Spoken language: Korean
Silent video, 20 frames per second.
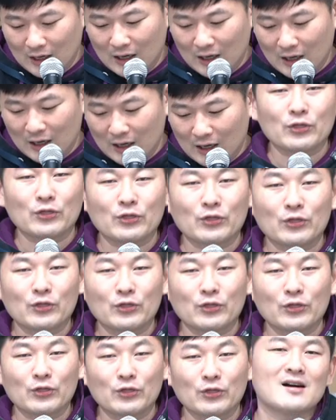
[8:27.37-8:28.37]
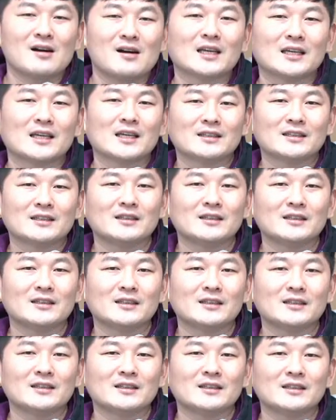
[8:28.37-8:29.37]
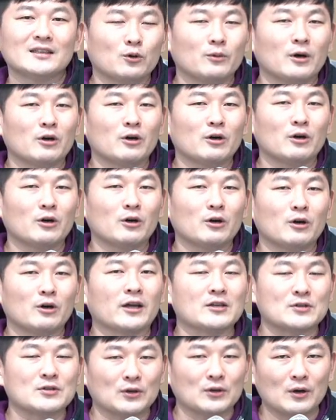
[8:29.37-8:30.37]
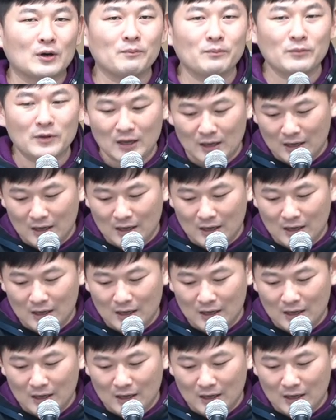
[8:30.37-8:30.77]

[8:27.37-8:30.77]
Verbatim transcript: 어떠한 상황이든 사도 바울의 고백처럼